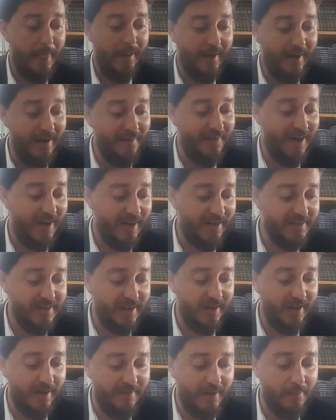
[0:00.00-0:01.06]
Rava Rava
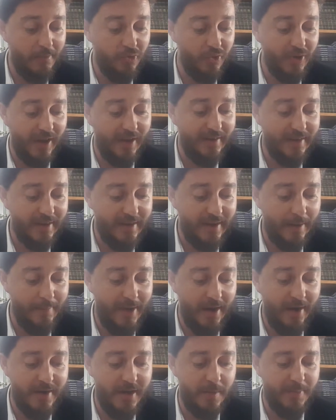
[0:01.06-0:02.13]

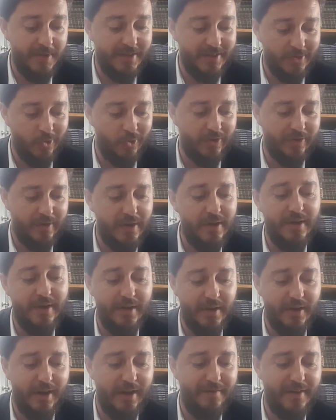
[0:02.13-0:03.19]
de Bitzlot.
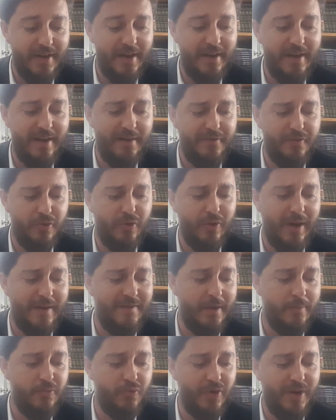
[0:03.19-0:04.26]
Rava, il a vu que
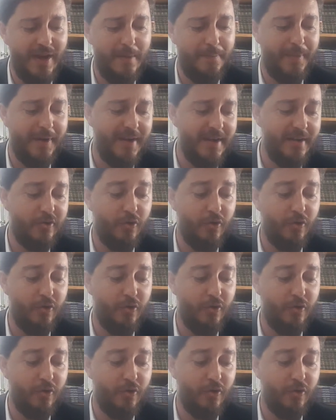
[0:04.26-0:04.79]
Rava Amnuna, il priait